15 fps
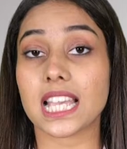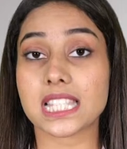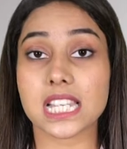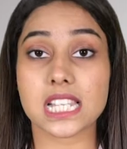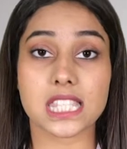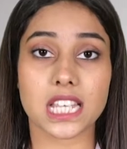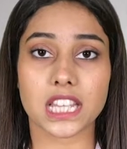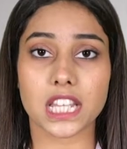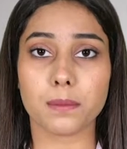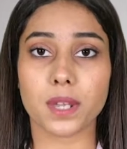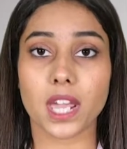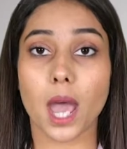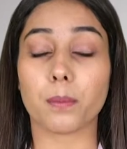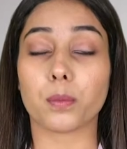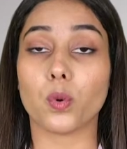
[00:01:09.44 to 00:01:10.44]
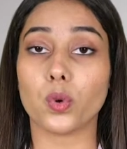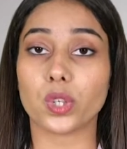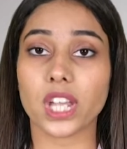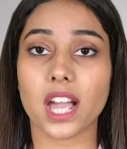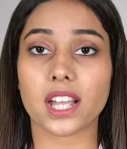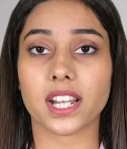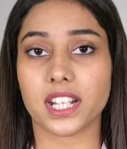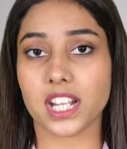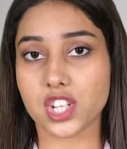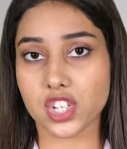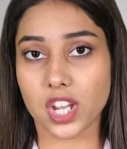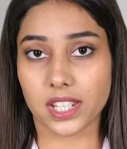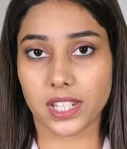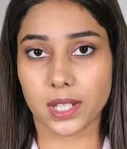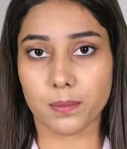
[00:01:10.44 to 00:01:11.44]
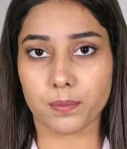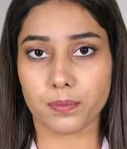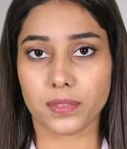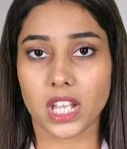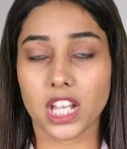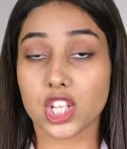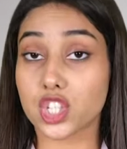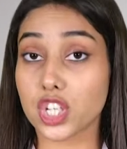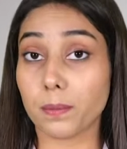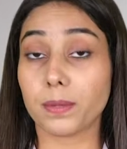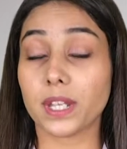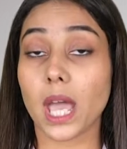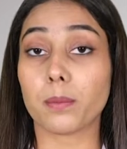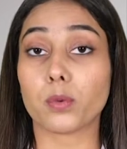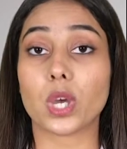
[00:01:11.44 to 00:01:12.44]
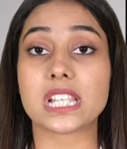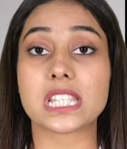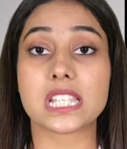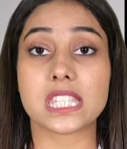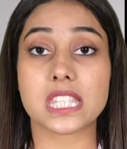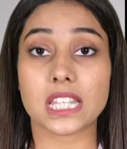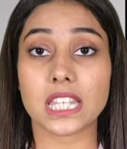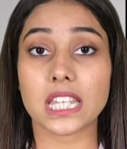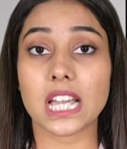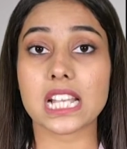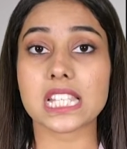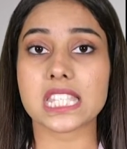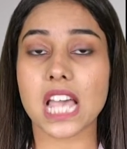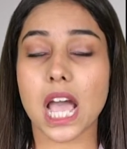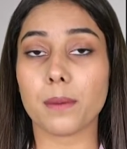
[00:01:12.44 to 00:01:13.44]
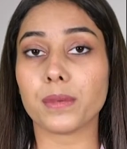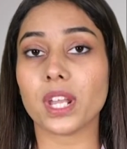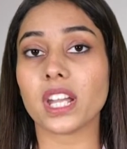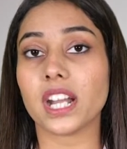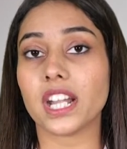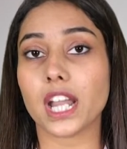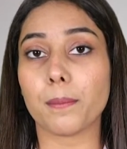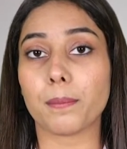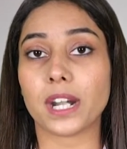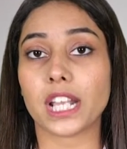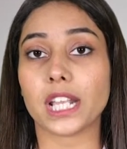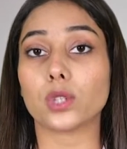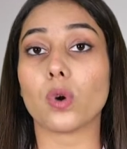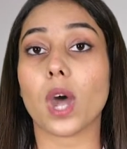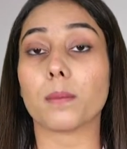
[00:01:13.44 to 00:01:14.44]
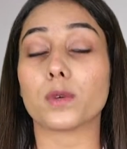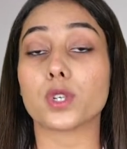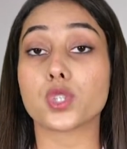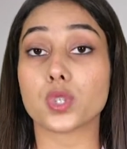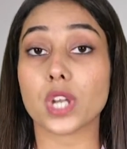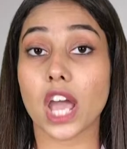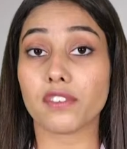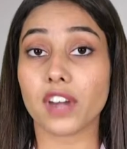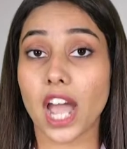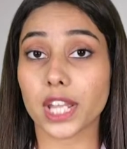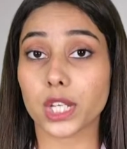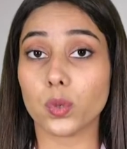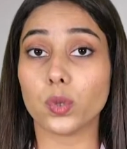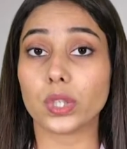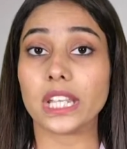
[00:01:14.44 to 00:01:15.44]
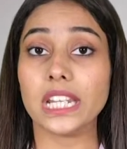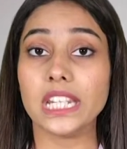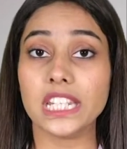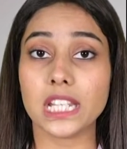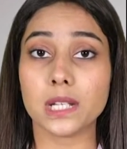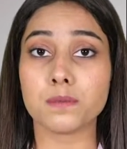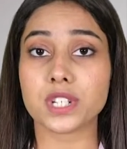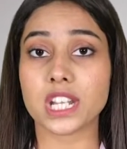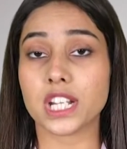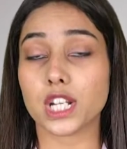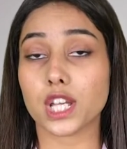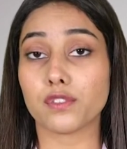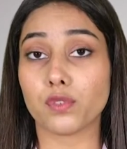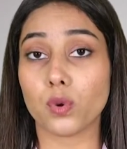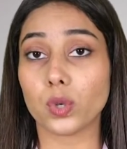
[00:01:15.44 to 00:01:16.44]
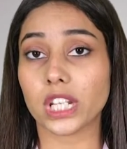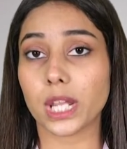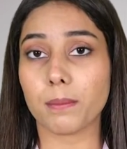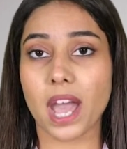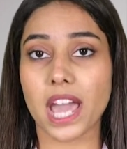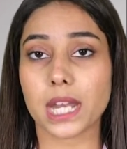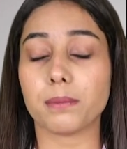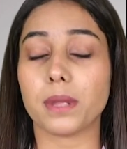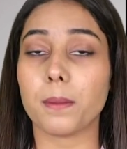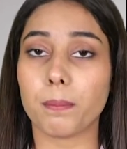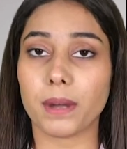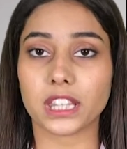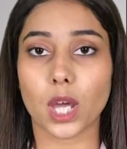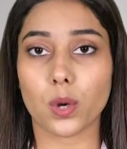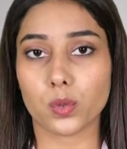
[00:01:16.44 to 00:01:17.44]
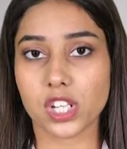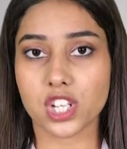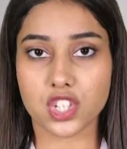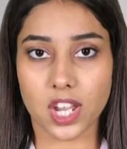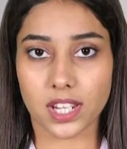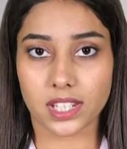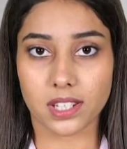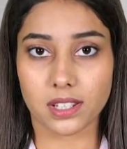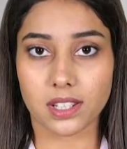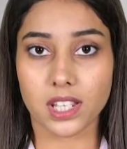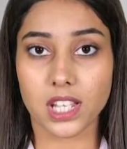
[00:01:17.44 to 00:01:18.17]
ऐसी स्थिति में आपको क्या करना चाहिए जब भी आपको ऐसी स्थिति का सामना करना पड़े तो आपको चुनाव आयोग के नियम टेंडर वोट के बारे में पता होना चाहिए